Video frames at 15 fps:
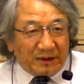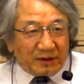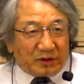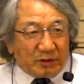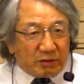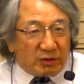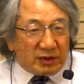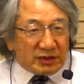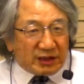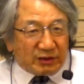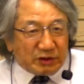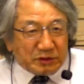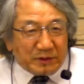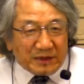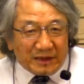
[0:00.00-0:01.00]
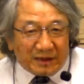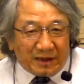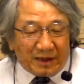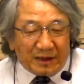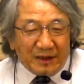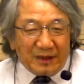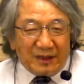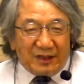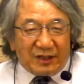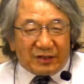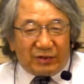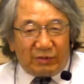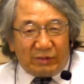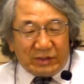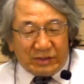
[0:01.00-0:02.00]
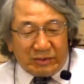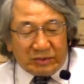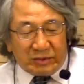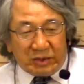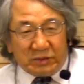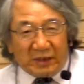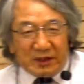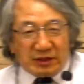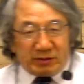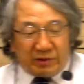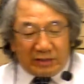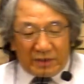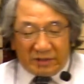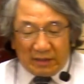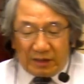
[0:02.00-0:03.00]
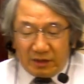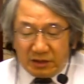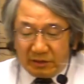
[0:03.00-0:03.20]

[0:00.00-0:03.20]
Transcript: 今日ここは説教しませんがそのうちの1人はいつも私が話